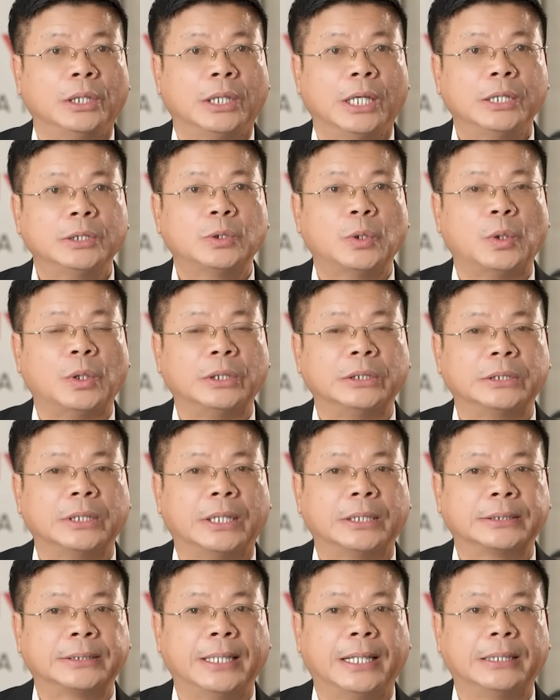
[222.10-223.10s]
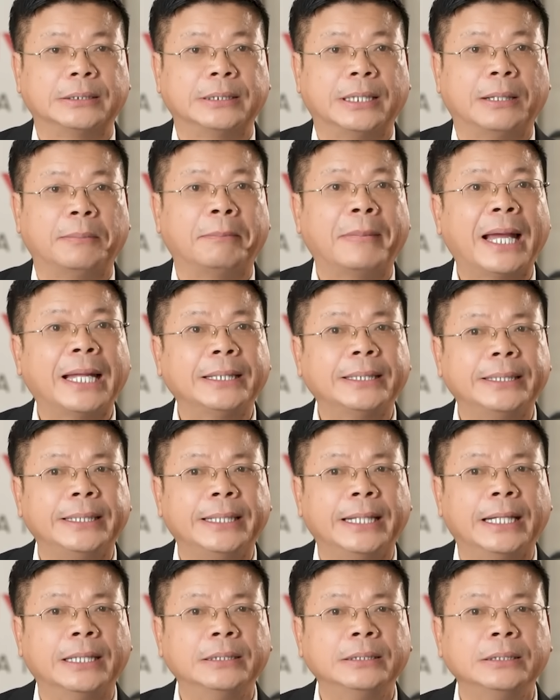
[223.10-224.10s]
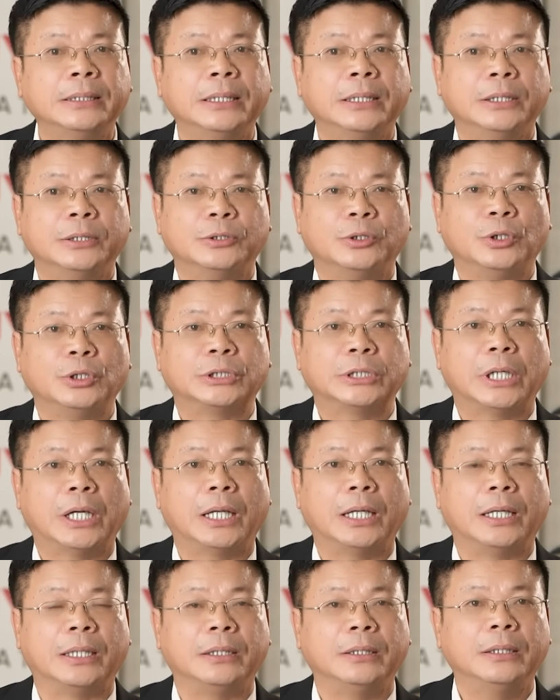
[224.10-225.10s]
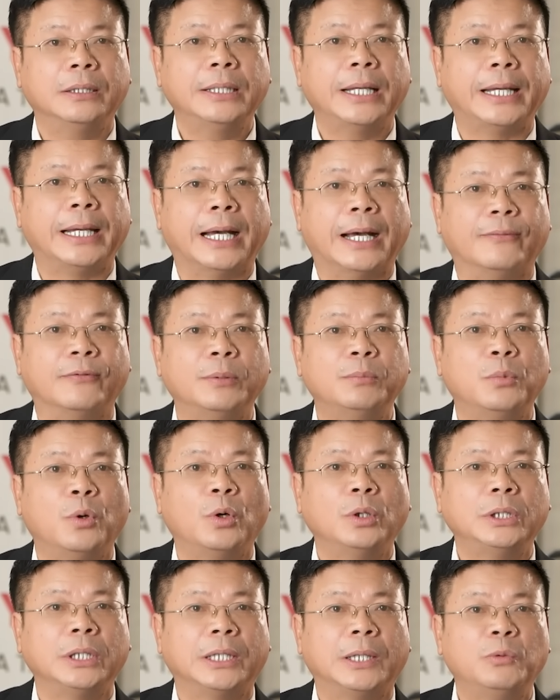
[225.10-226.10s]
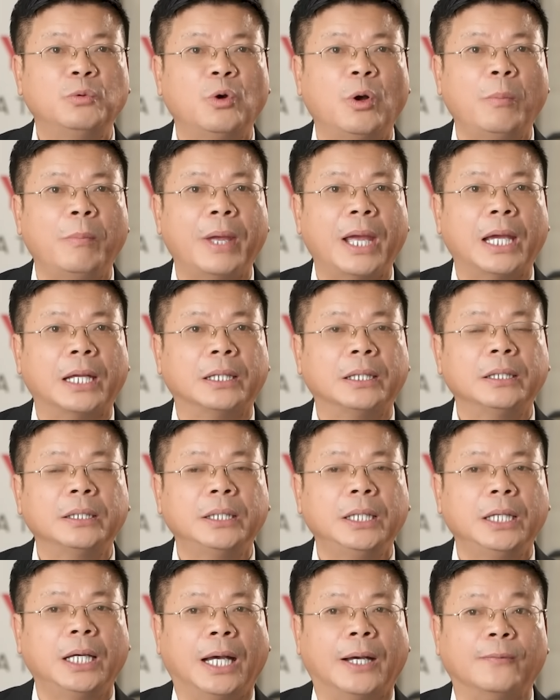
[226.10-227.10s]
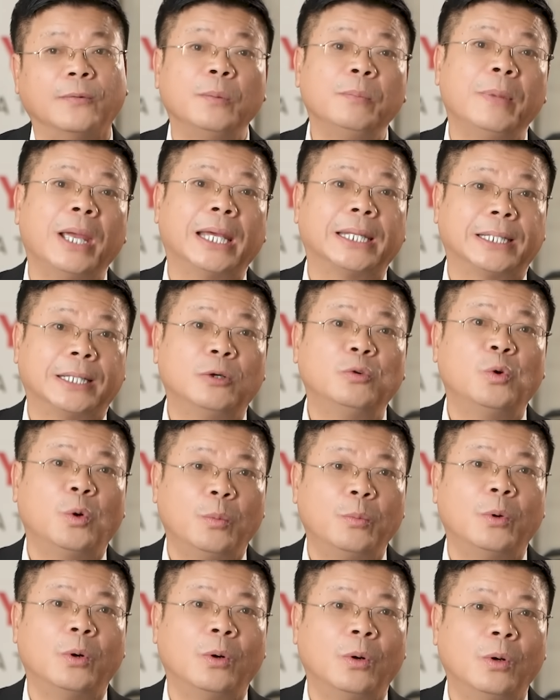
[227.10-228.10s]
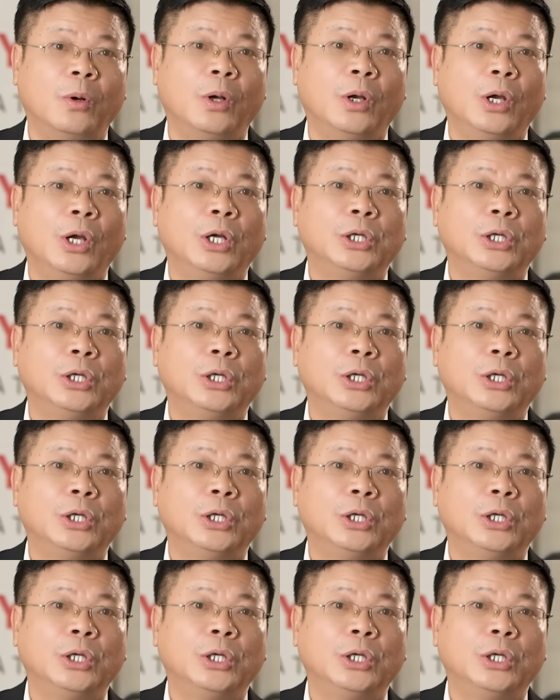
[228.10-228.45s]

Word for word: Thế rồi sợ rằng mang tiếng, rồi sợ là đứa này ở với bố thì không có mẹ, đứa kia ở với mẹ thì không có bố.